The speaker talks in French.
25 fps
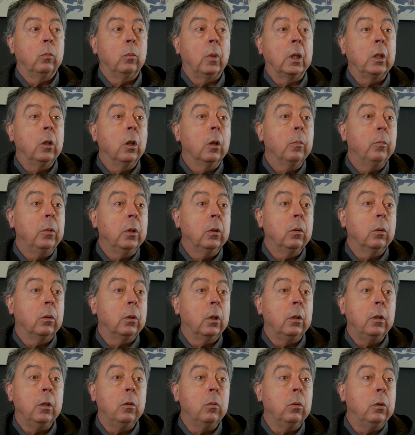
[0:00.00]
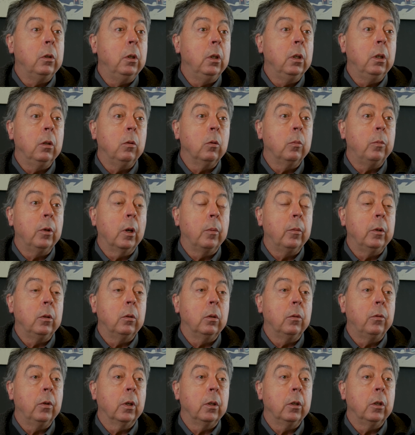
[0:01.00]
maintenant, puisqu'on a des outils qui nous permettent
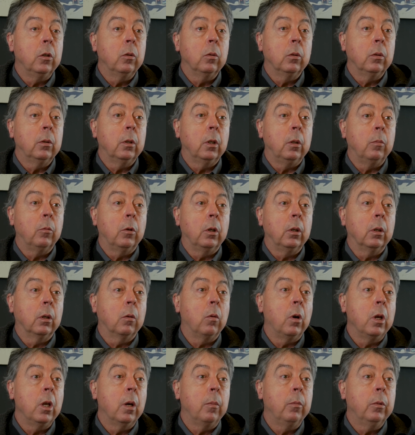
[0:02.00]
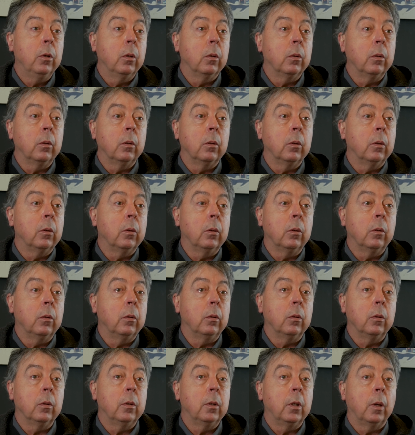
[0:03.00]
de faire des choses tellement incroyables que
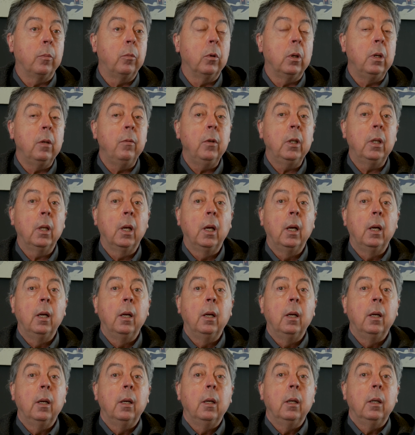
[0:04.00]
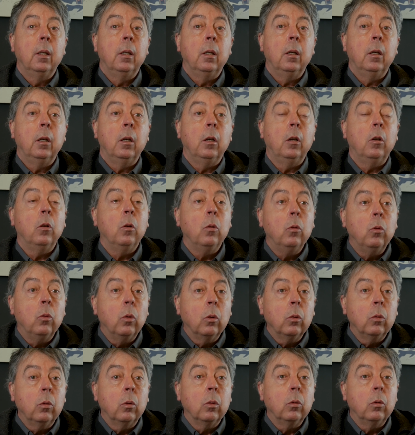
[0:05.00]
euh, ça peut aller vite.
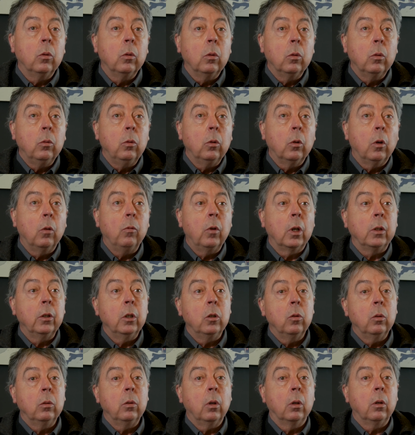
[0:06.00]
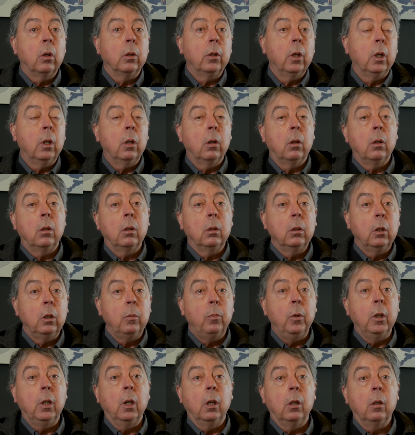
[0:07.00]
Donc de, revoir des choses en grand écran,
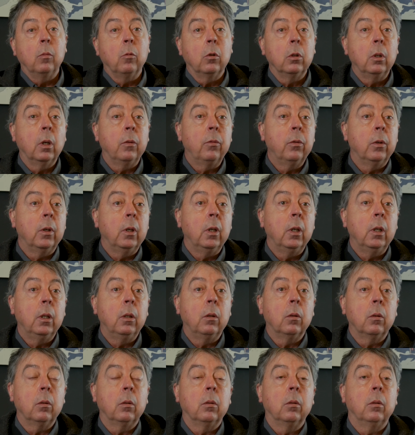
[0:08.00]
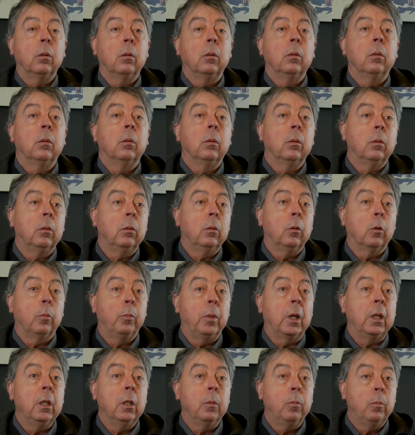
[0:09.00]
d'expliquer comment on a fait, de,
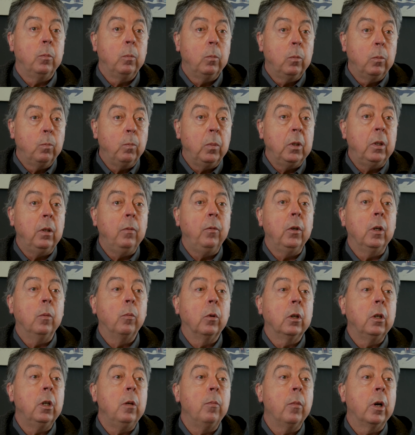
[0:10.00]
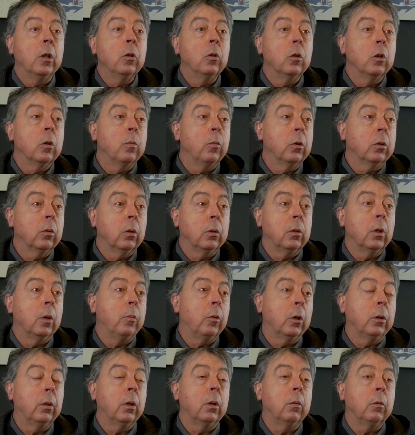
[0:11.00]
reparler spécifiquement de l'image, je pense que c'est
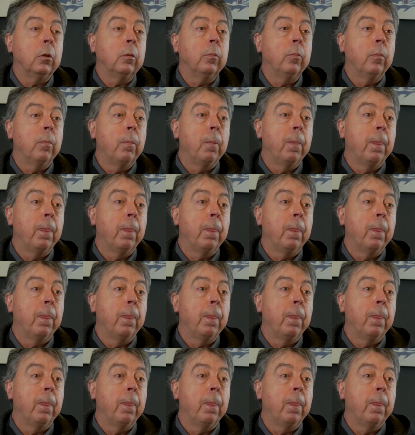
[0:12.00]
important. Ouais.